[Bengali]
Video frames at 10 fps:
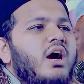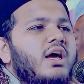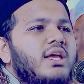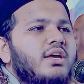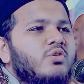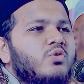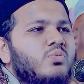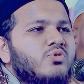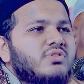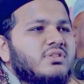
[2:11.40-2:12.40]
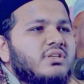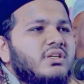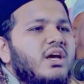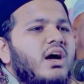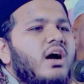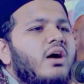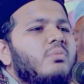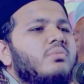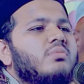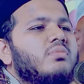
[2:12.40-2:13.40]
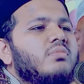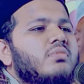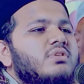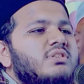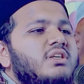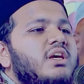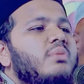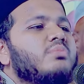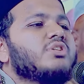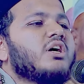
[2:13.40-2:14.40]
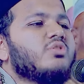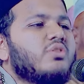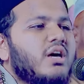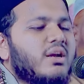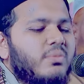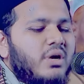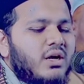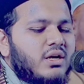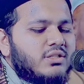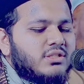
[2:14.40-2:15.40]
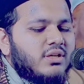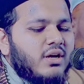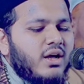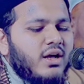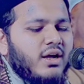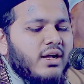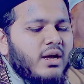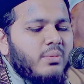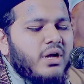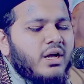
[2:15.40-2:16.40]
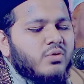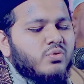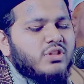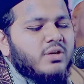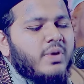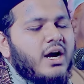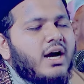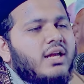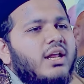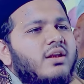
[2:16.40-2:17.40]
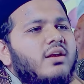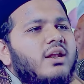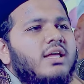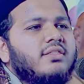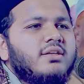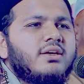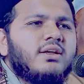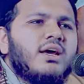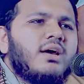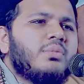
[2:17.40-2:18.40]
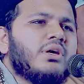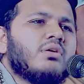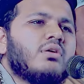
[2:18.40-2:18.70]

আলাইকুমুস সিয়াম সিয়াম সাধনার মাস কামা কুতিবা আলাল্লাযীনা মিন